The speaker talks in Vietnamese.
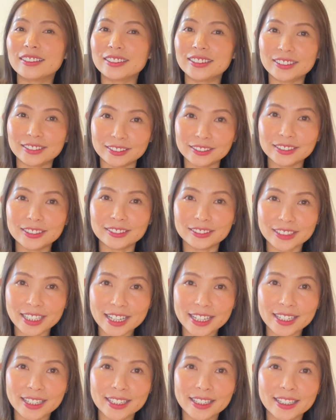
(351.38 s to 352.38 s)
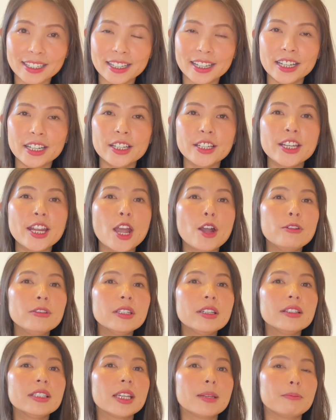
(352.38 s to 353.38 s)
tưởng tượng đi, nếu
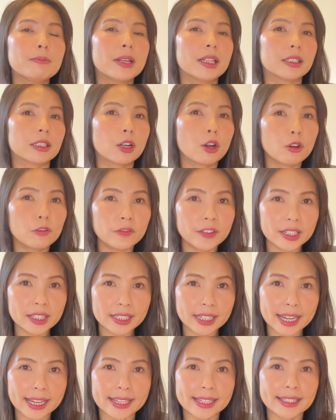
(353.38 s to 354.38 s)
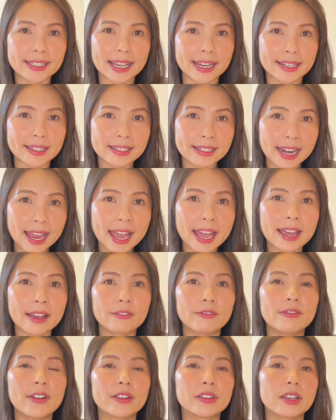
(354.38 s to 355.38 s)
như dịch bệnh Covid này xảy ra
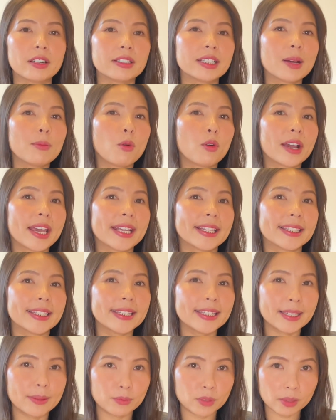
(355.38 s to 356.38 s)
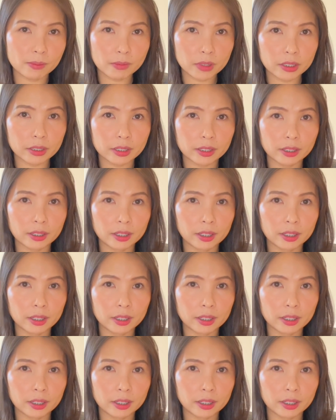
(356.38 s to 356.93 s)
vào những năm 1990,